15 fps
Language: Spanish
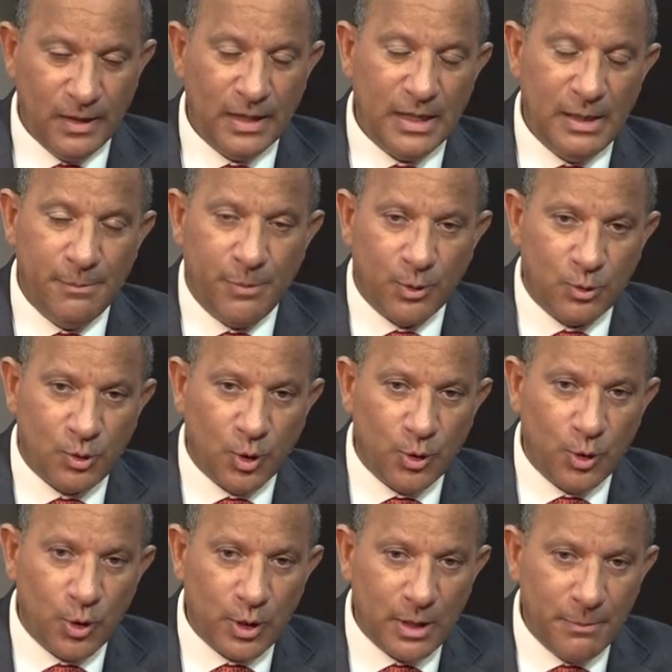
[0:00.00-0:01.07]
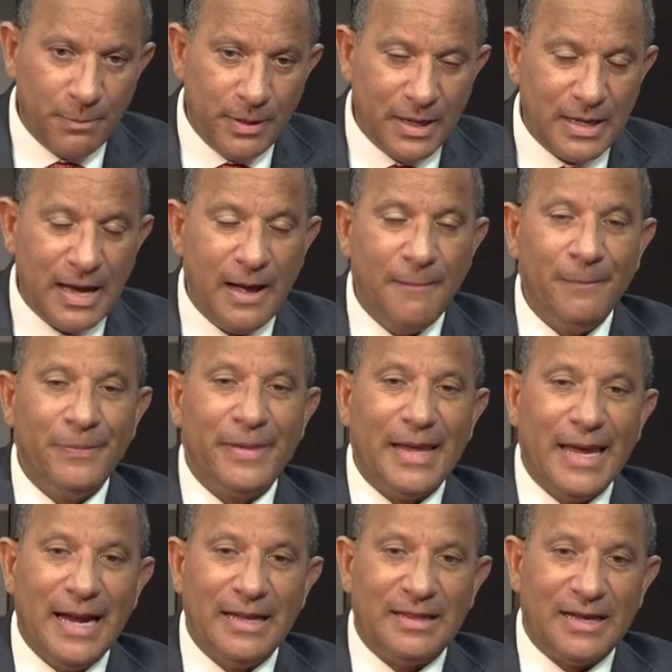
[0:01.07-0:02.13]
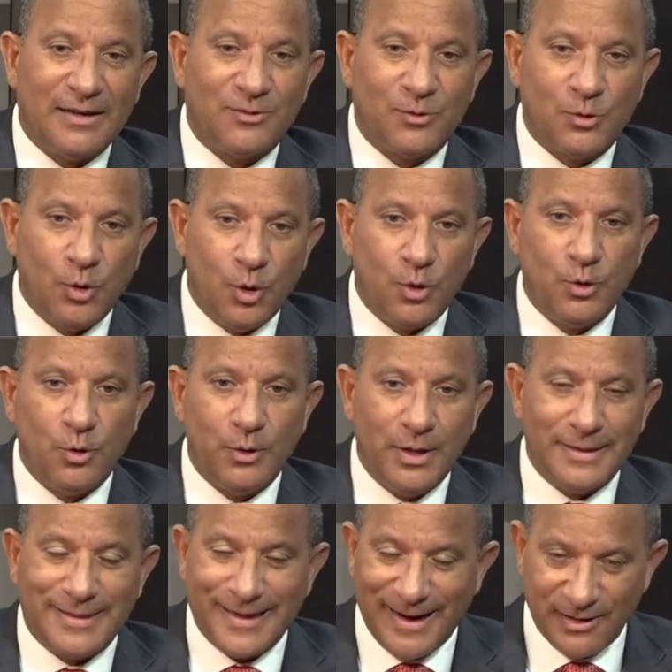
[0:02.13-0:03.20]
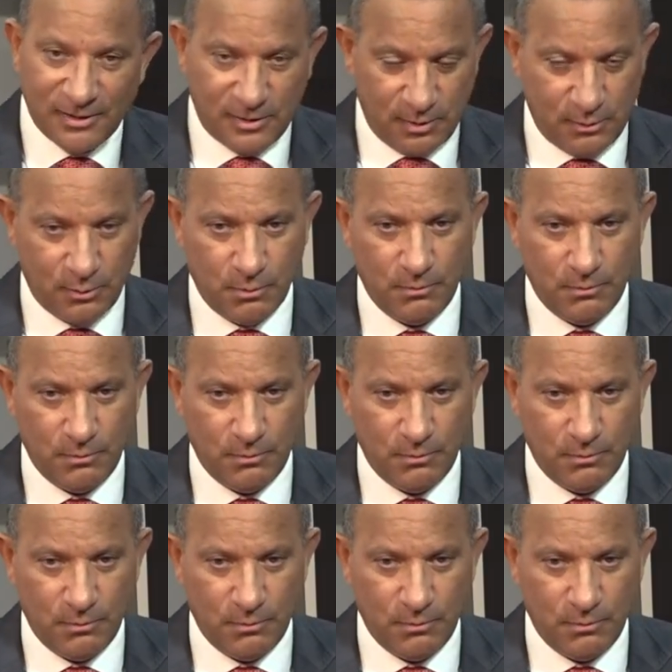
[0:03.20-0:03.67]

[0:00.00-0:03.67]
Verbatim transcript: y por todo lo que implica el trastorno del tránsito.